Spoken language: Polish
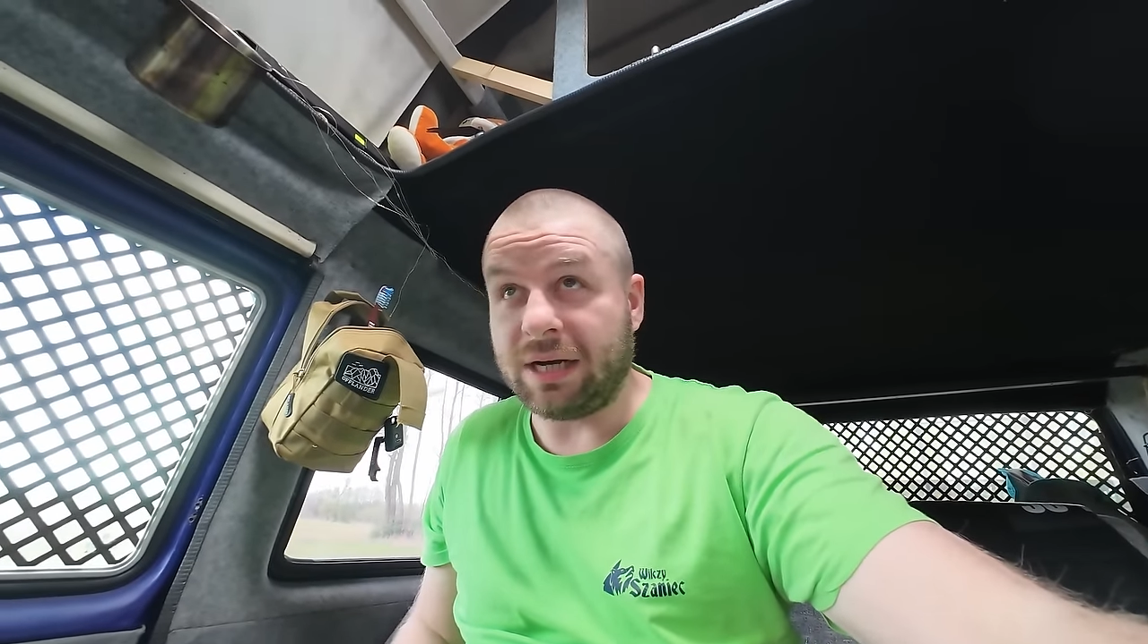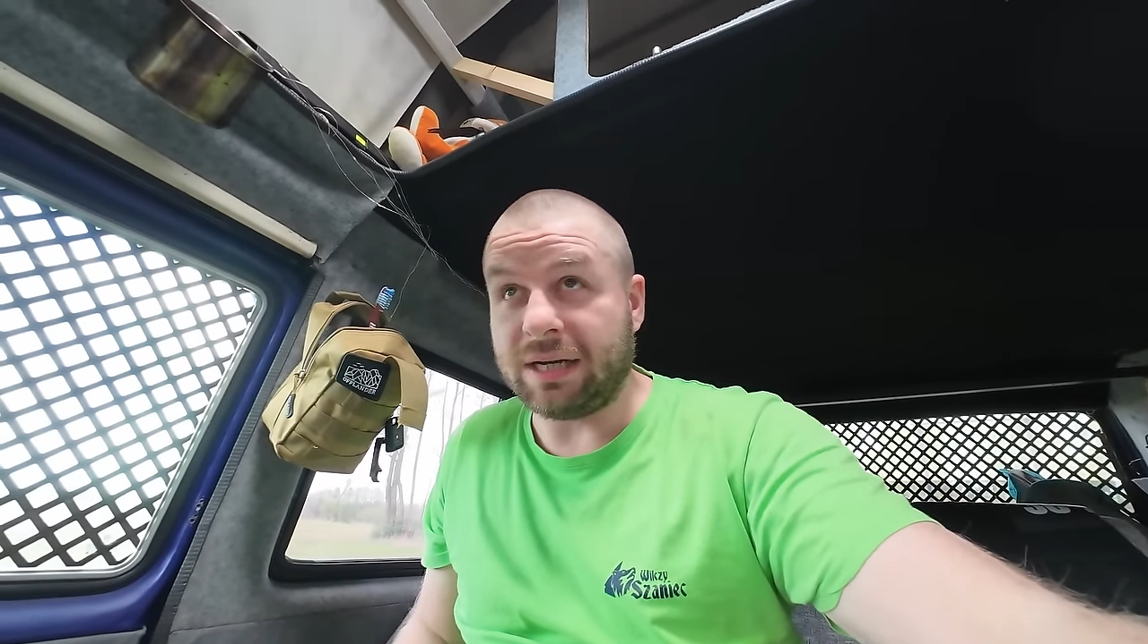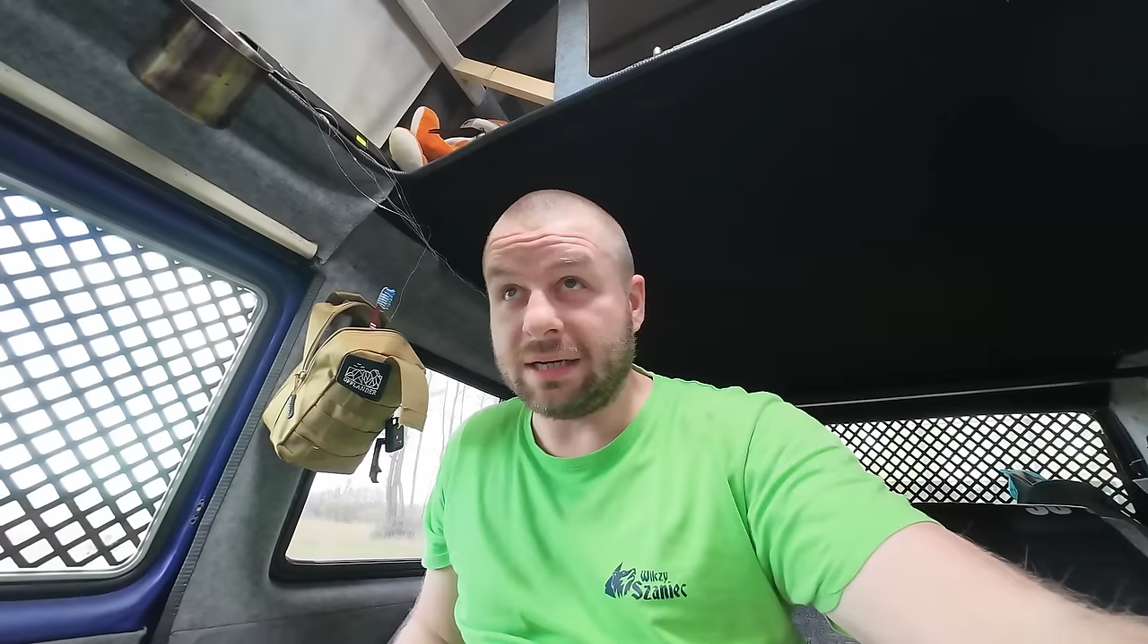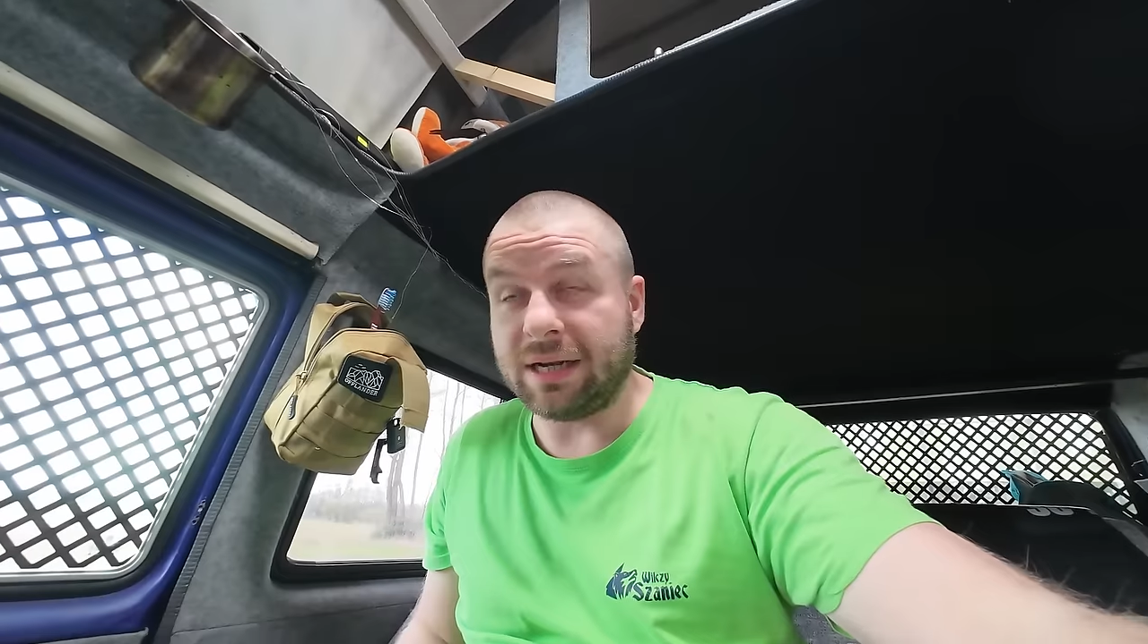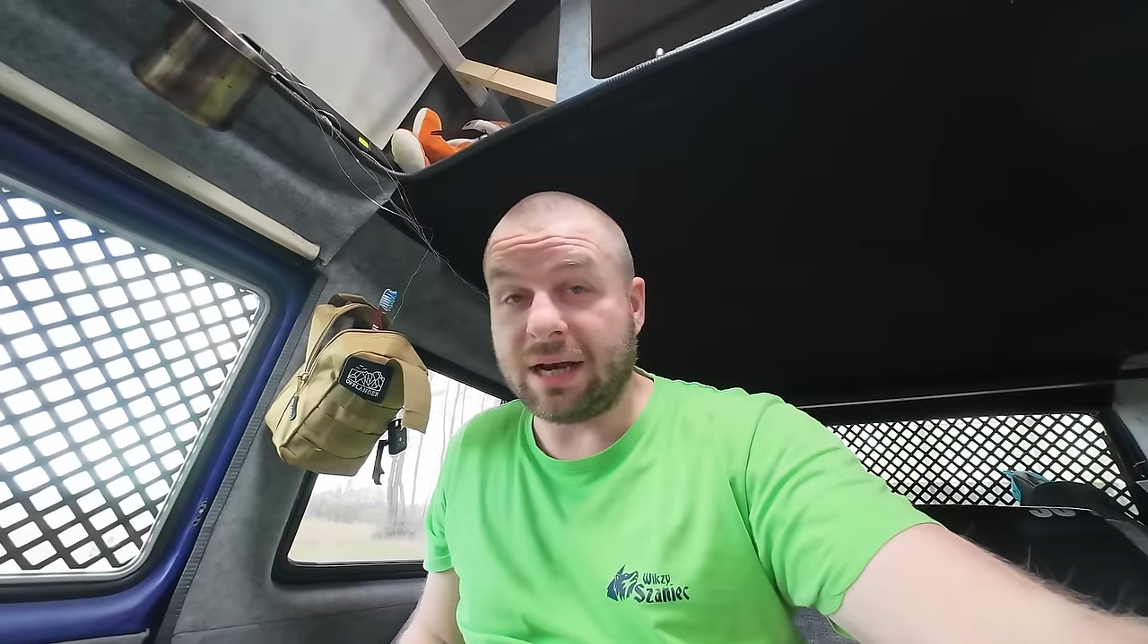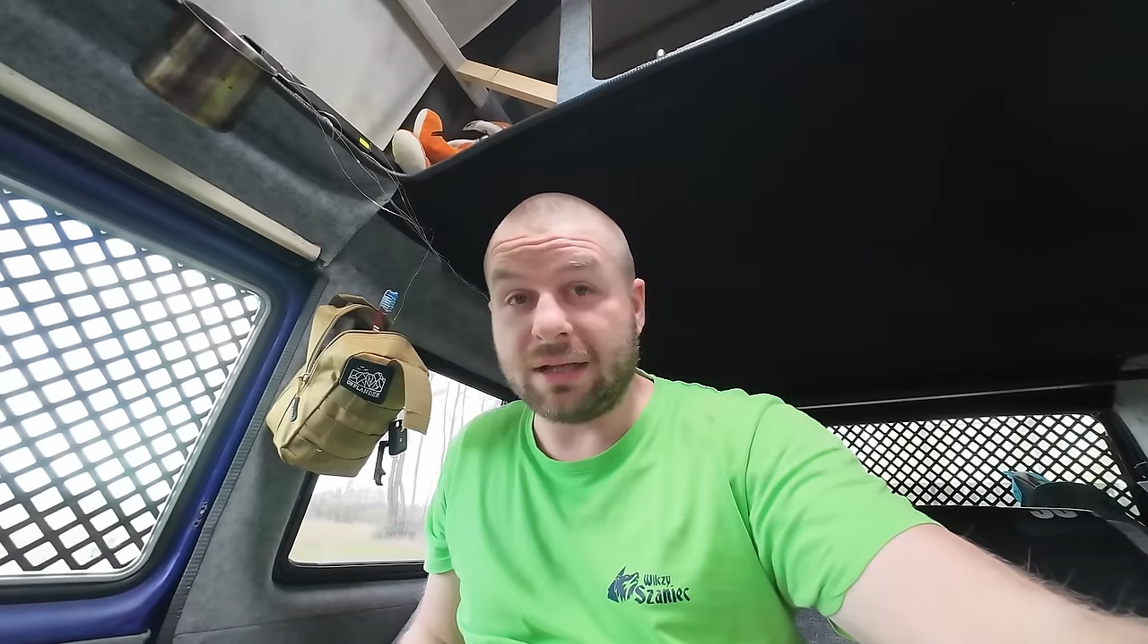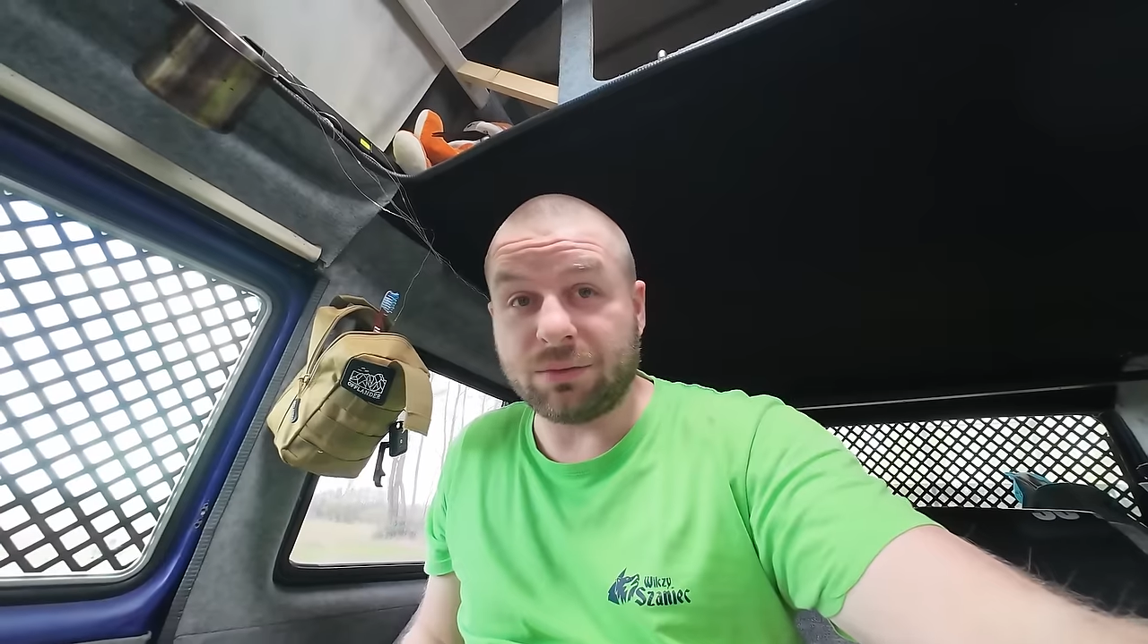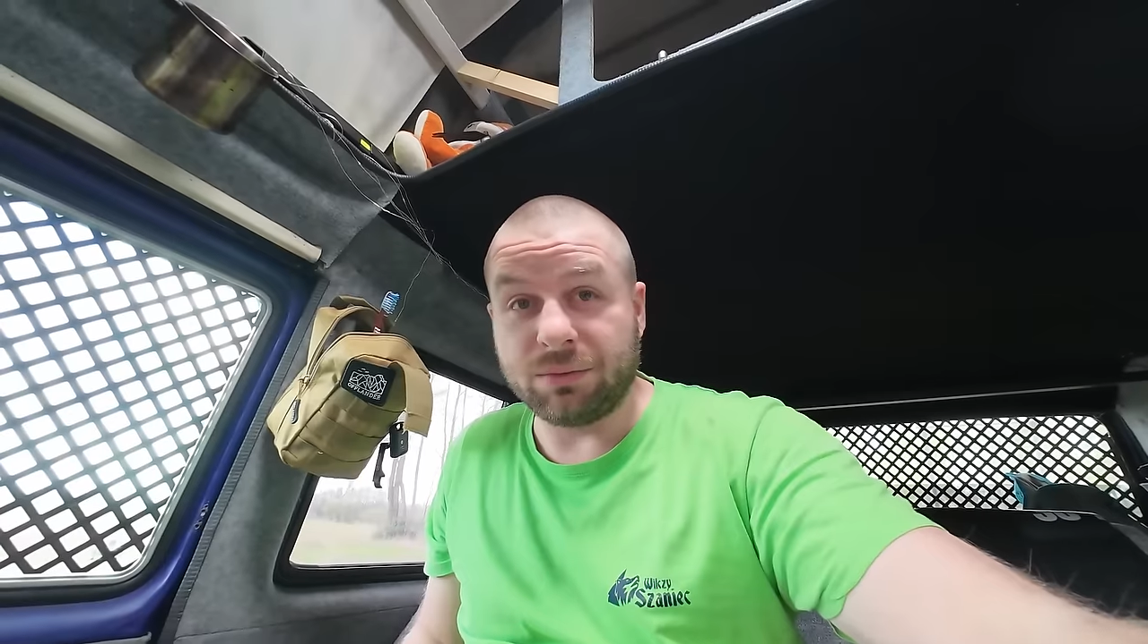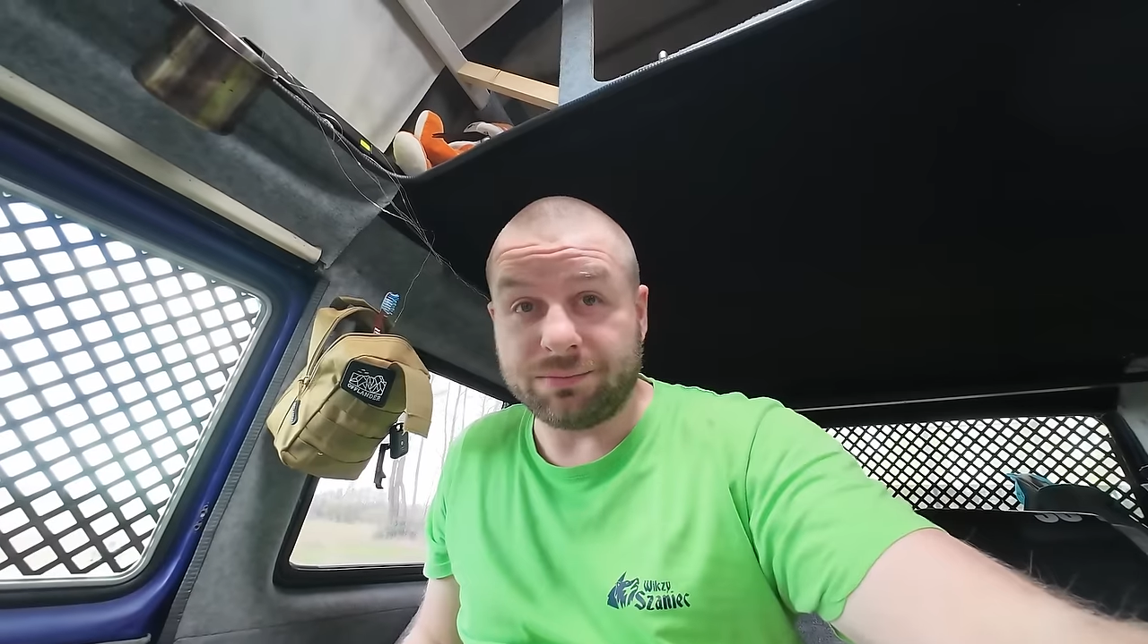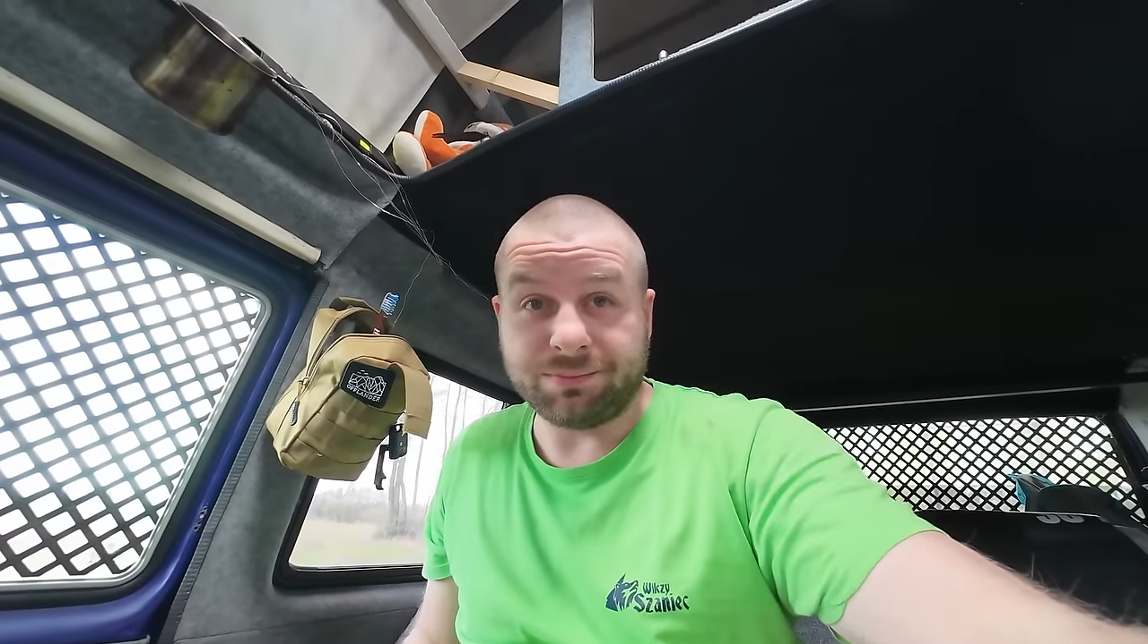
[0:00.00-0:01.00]

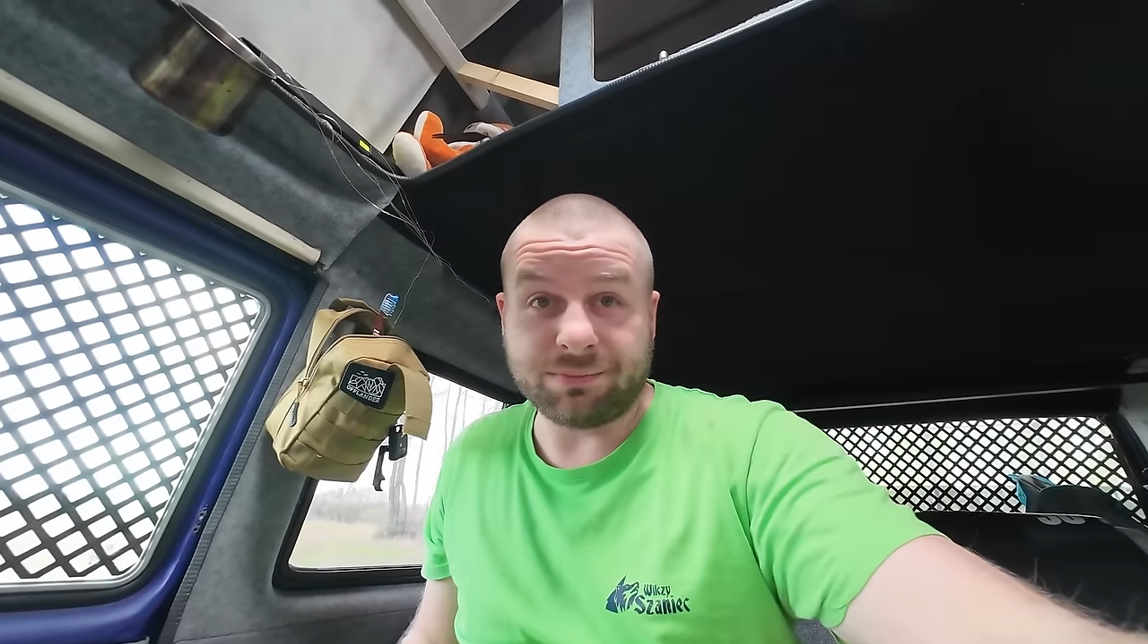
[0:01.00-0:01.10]
agregatu,